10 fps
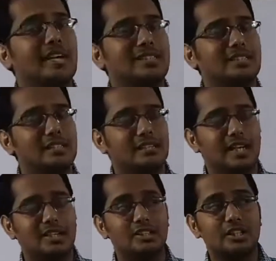एसिड
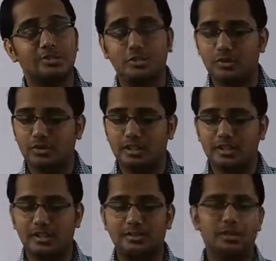एच थ्री बी ओ थ्री
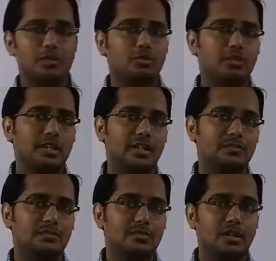जिसे हम क्या बोलते हैं